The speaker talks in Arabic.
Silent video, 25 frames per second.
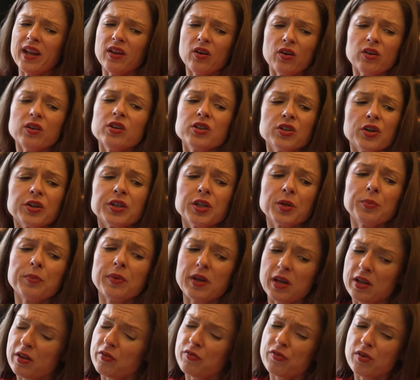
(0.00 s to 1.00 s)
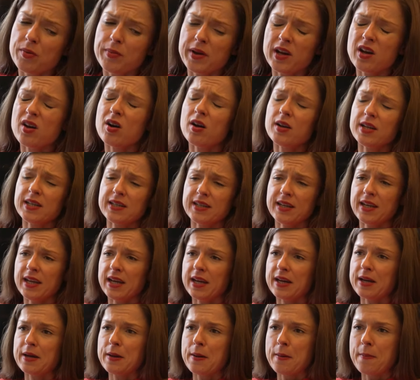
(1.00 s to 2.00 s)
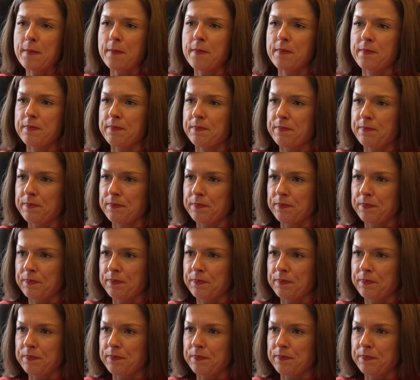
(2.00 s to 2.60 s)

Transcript: ما زلت أنتظر وثيقة من زميلي نيك